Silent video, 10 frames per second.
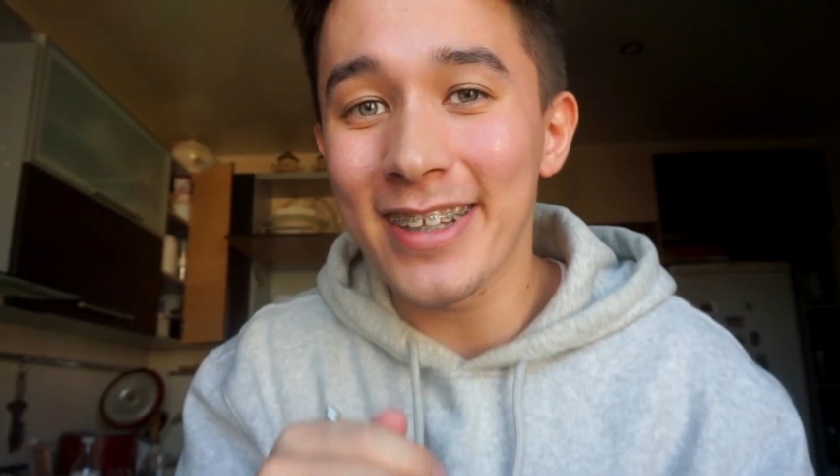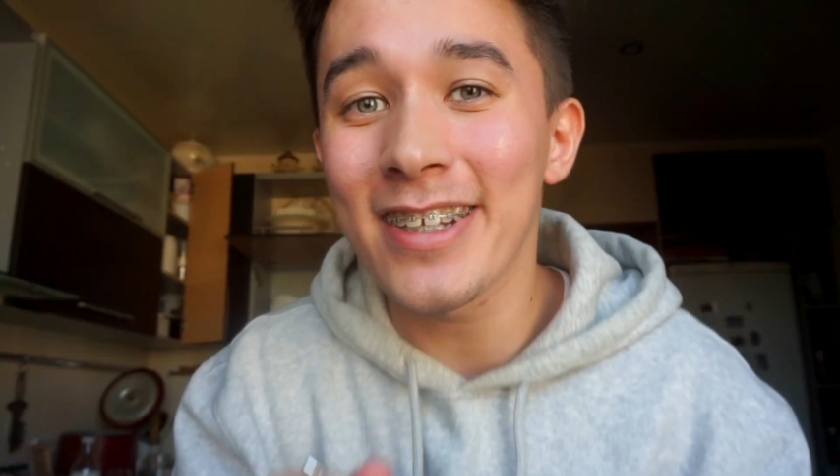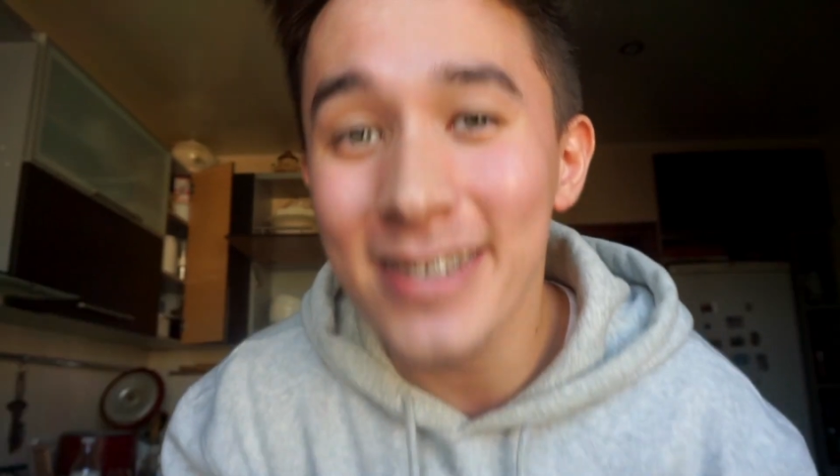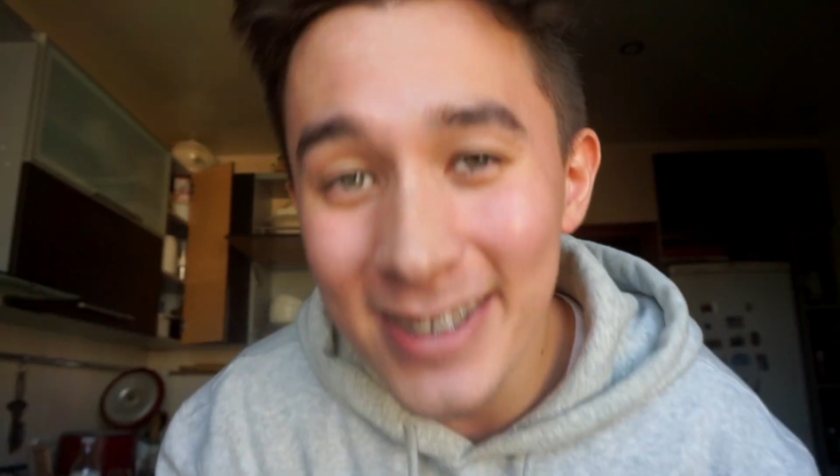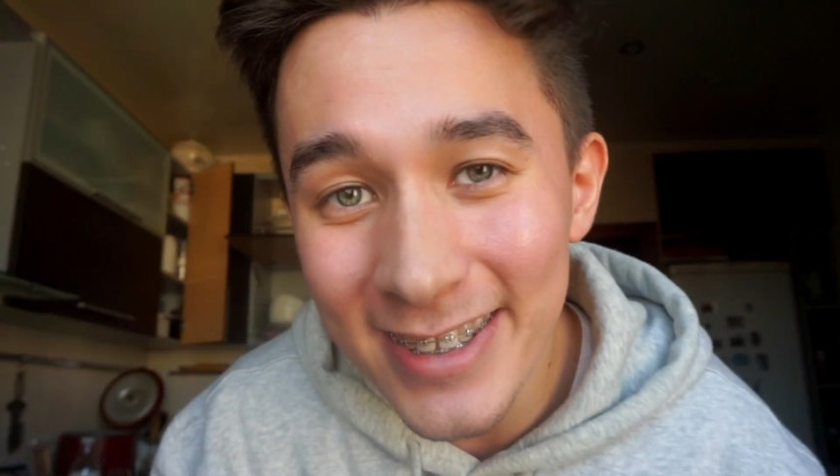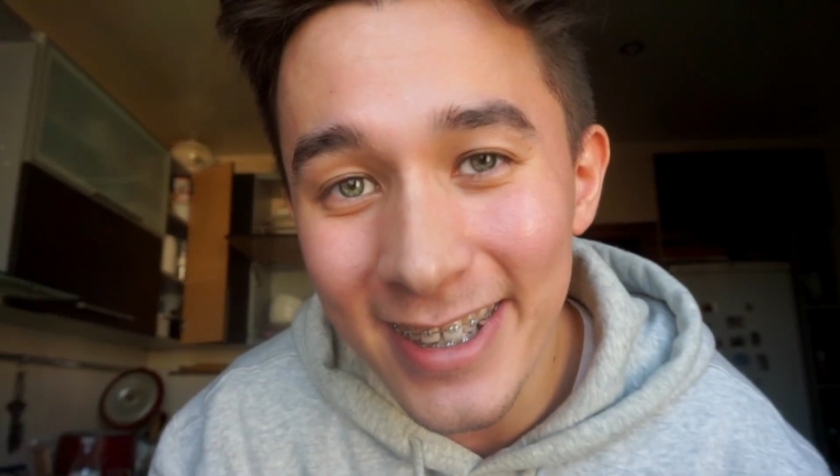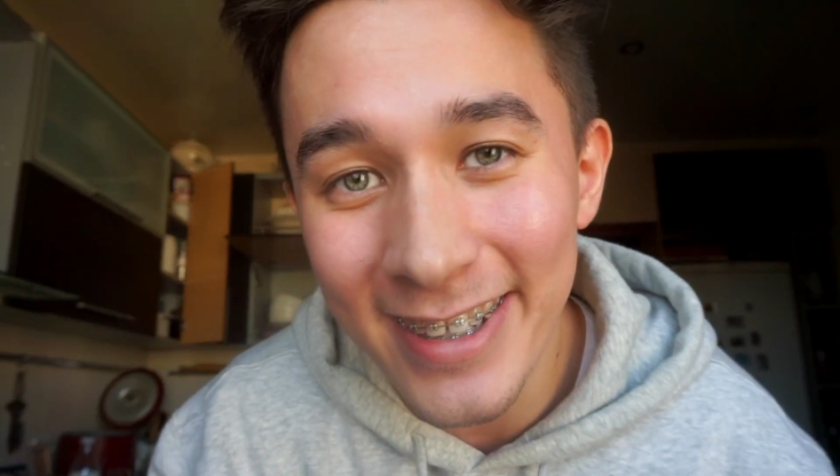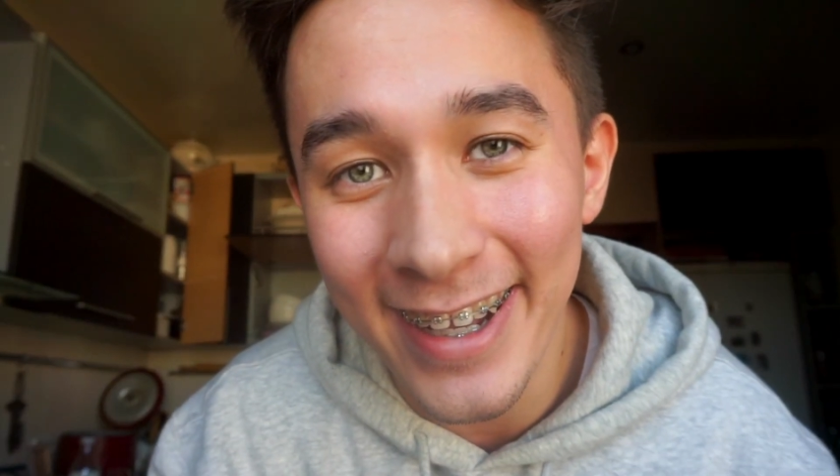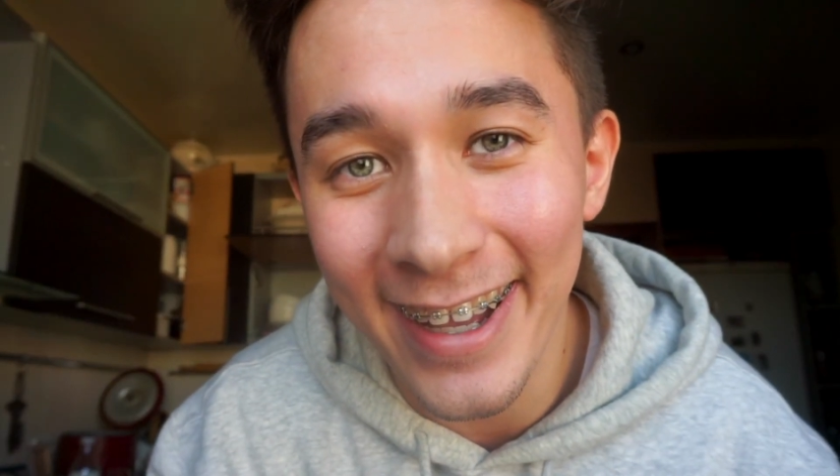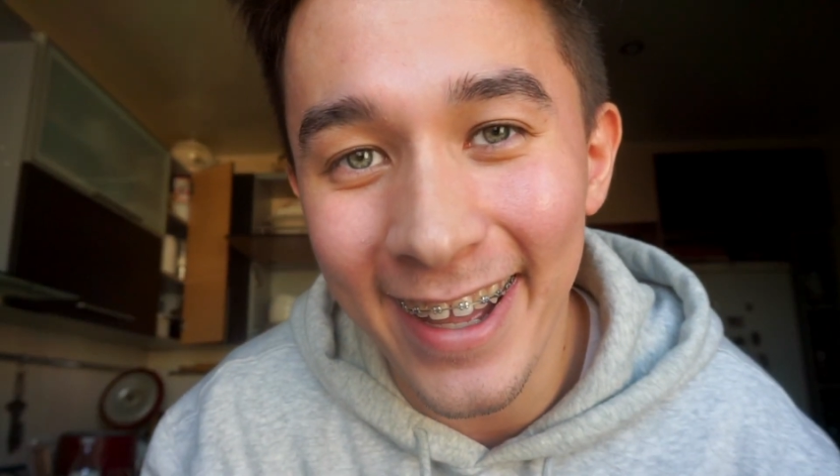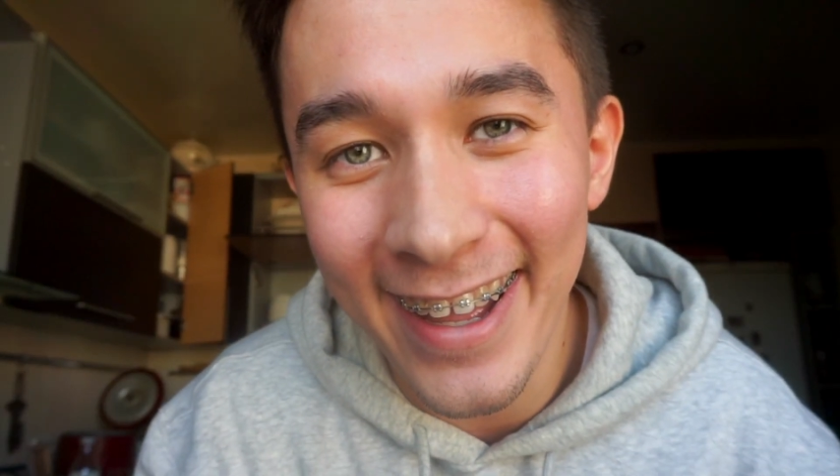Это жизнь такая.